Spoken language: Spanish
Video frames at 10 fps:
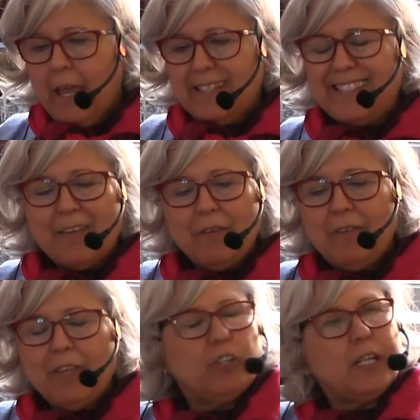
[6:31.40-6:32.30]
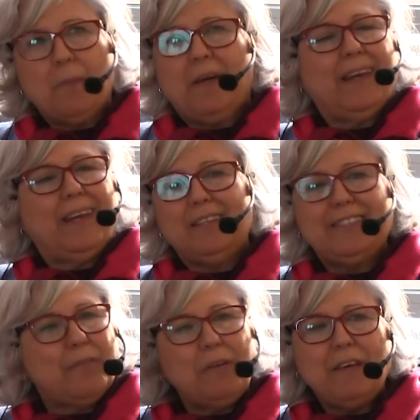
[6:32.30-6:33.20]
se vive de otra,
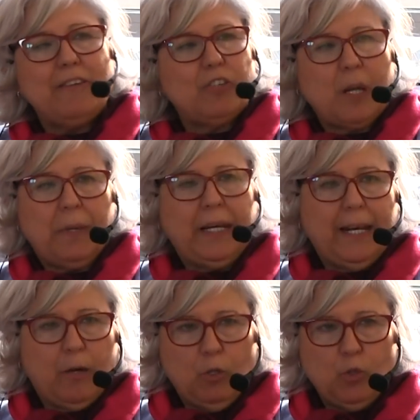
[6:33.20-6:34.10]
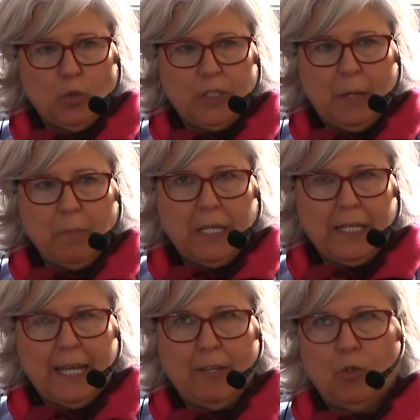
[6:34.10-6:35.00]
se vive de otra manera cuando tú estás
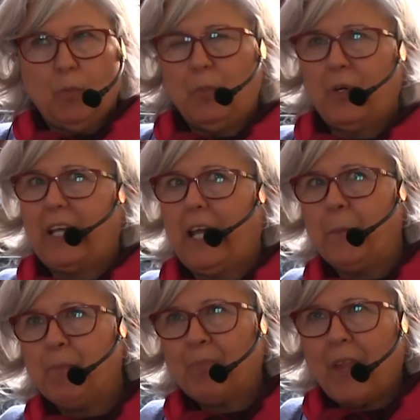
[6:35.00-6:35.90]
meditando, porque